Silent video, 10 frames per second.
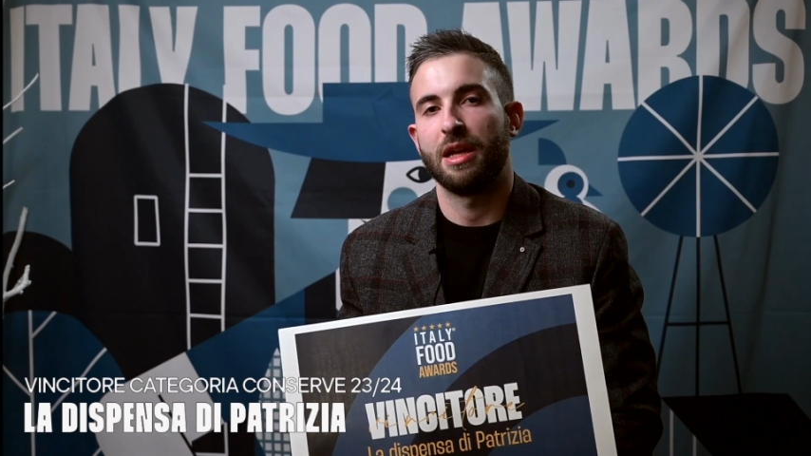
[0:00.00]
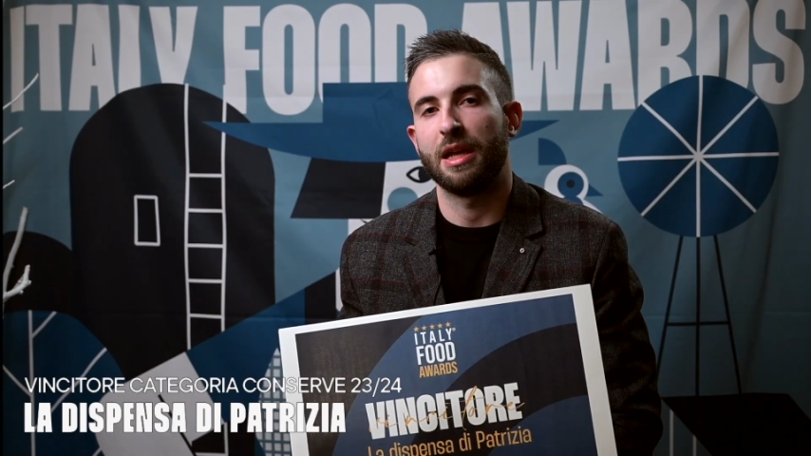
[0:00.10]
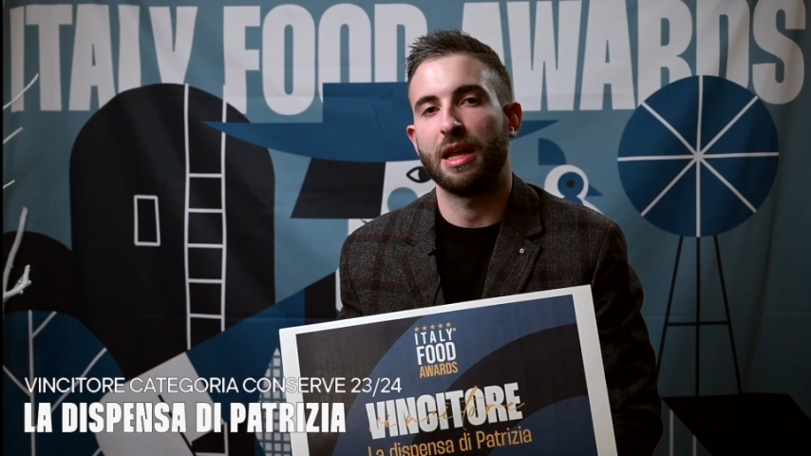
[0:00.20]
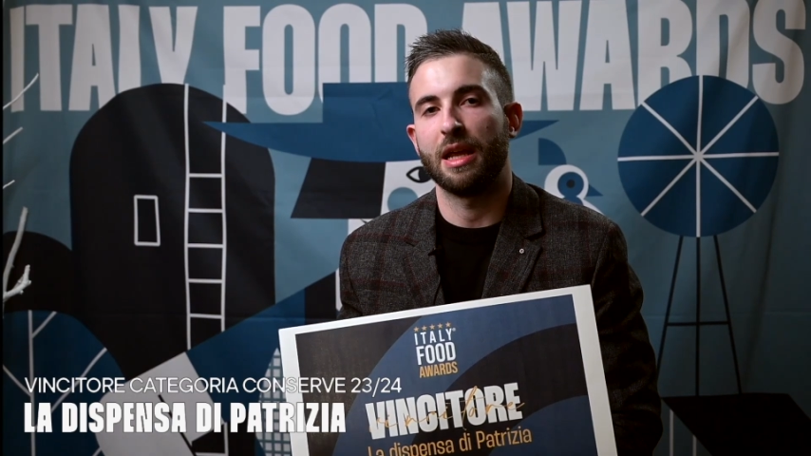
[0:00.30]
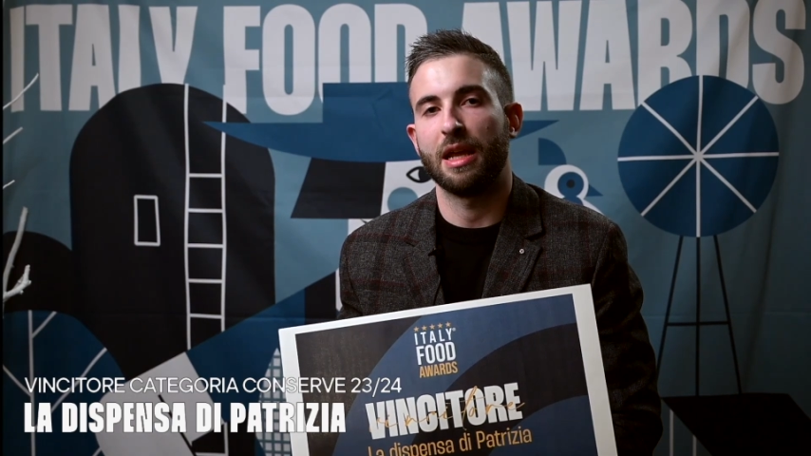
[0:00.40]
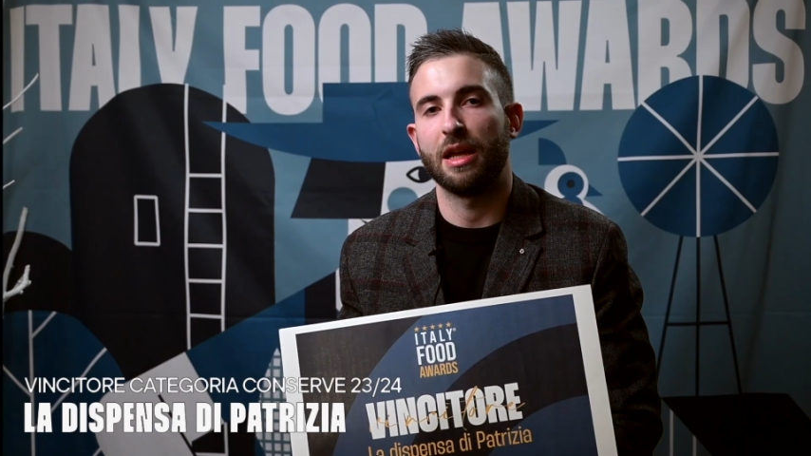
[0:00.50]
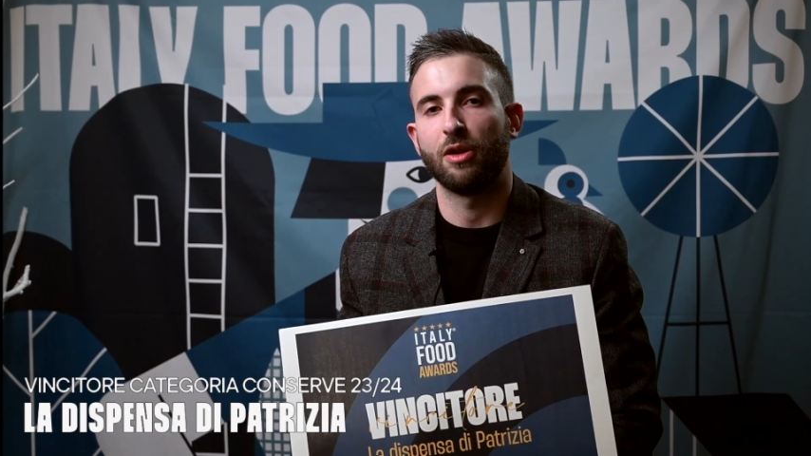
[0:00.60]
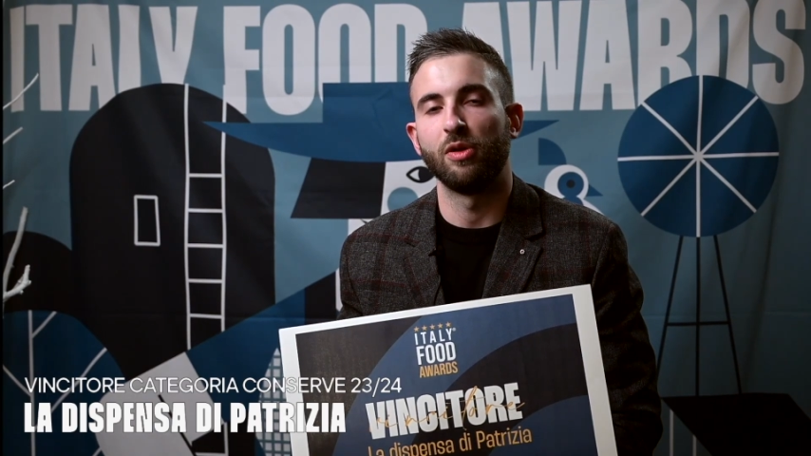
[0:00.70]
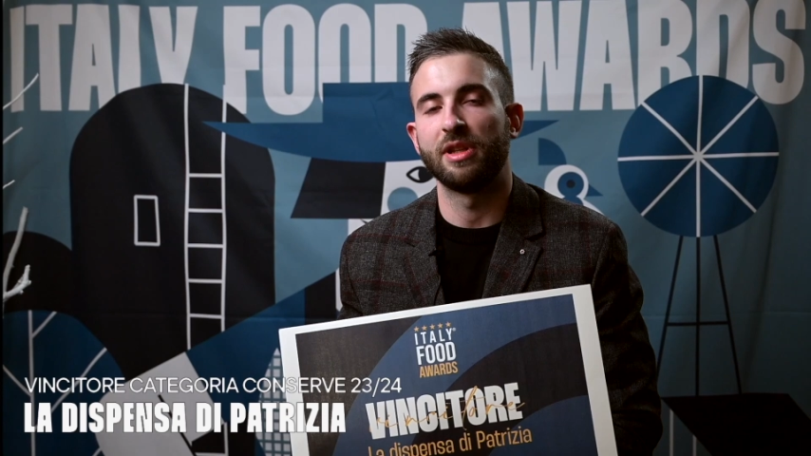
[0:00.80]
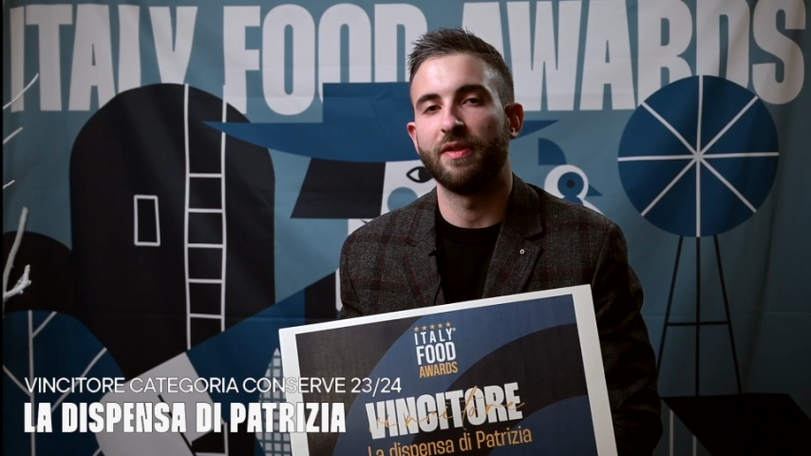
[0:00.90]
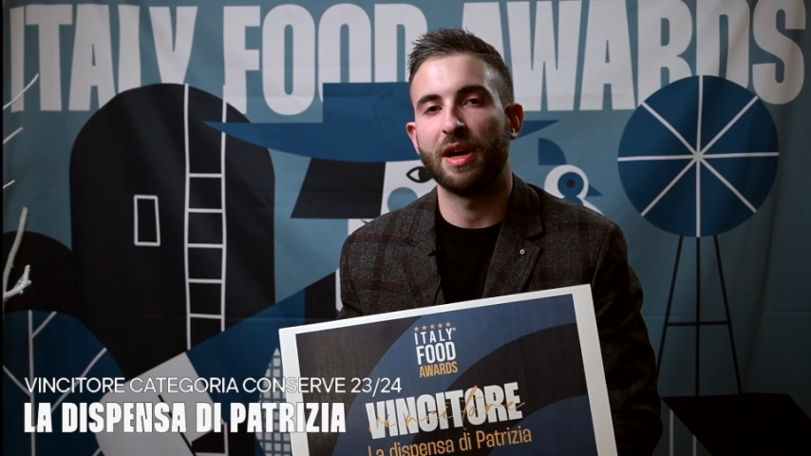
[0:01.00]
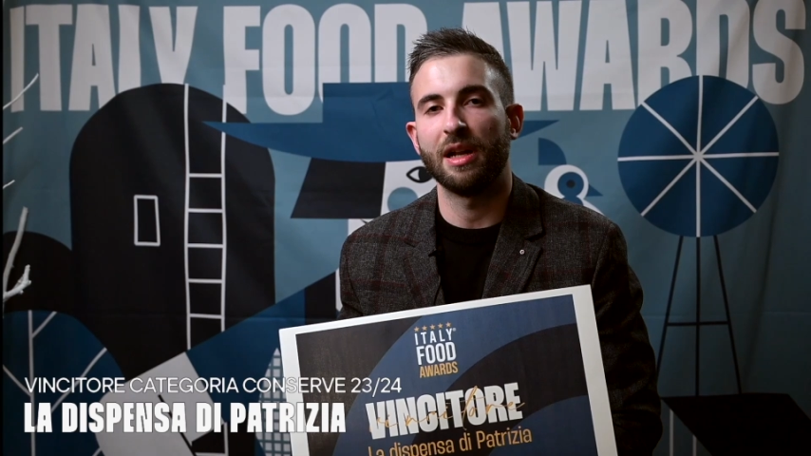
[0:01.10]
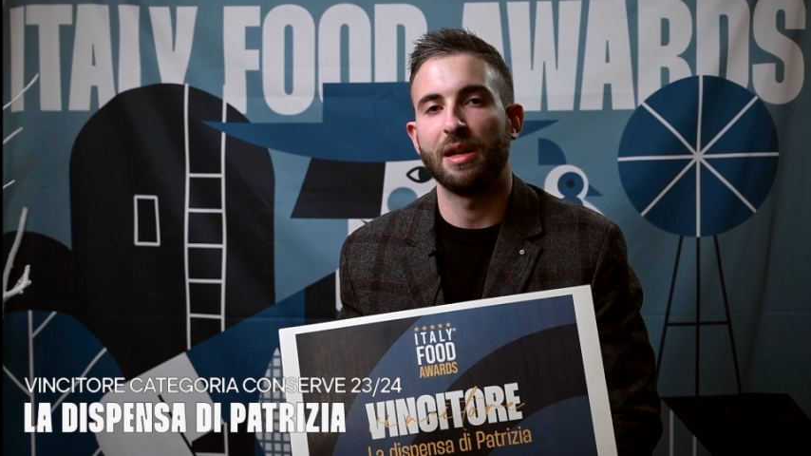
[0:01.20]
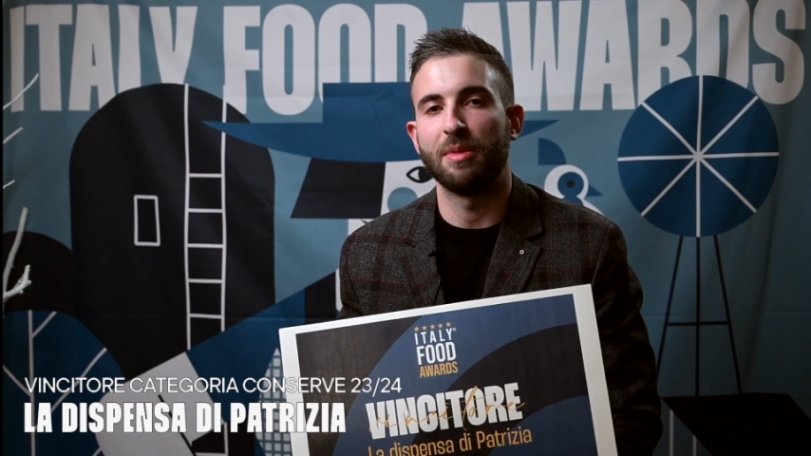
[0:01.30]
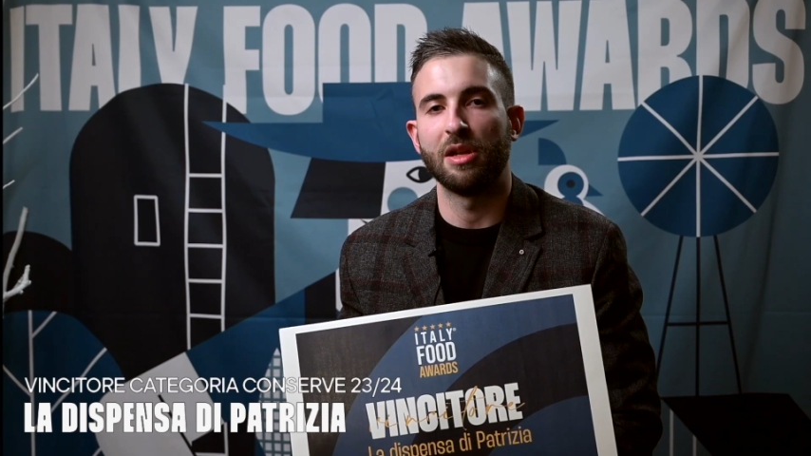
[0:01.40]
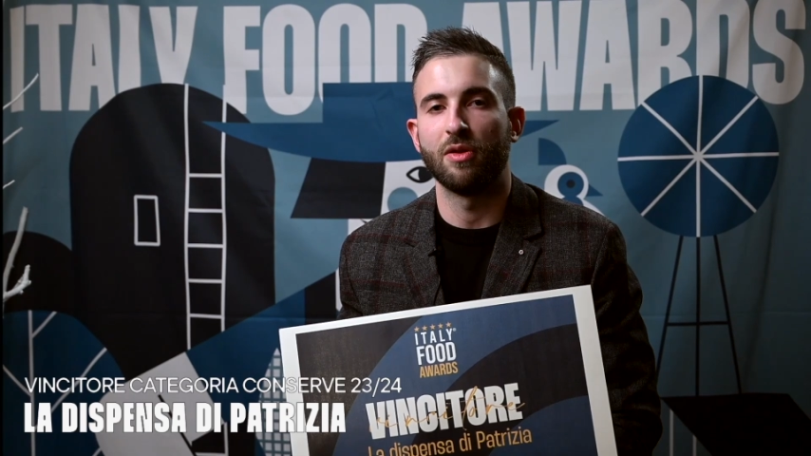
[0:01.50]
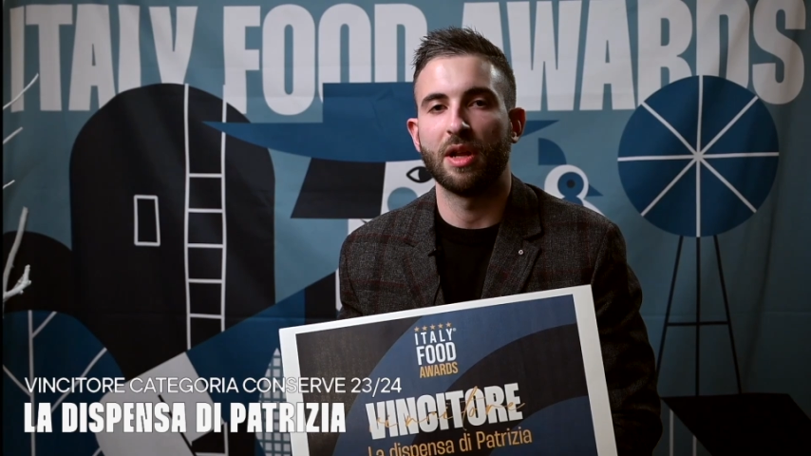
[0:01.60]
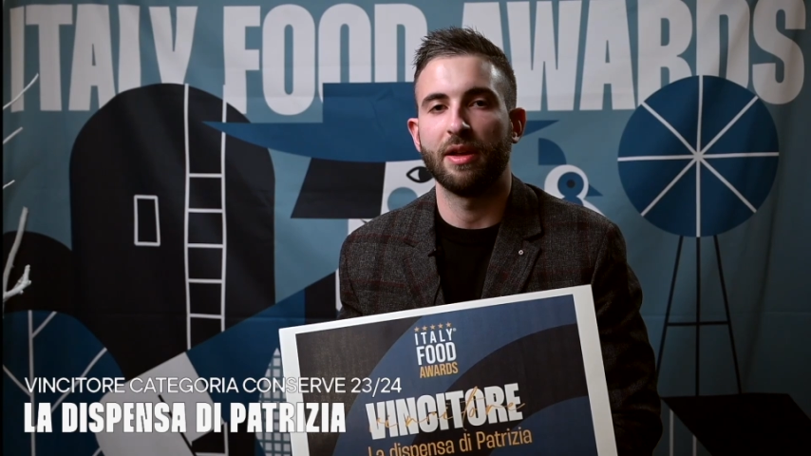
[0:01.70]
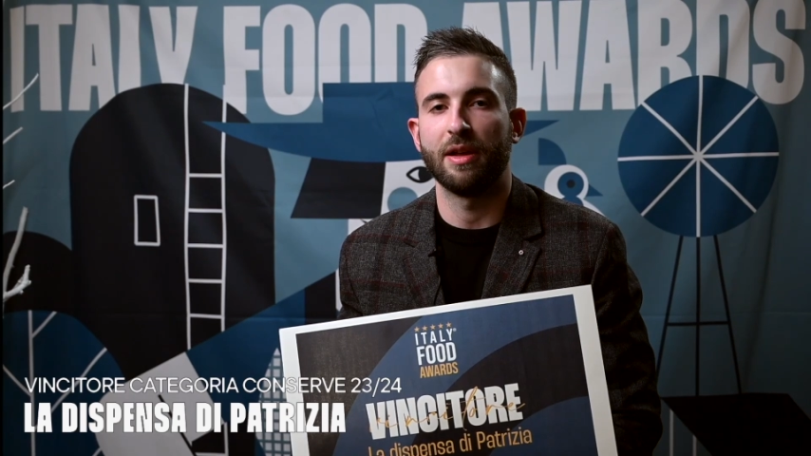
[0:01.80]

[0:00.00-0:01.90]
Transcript: e coltivare le migliori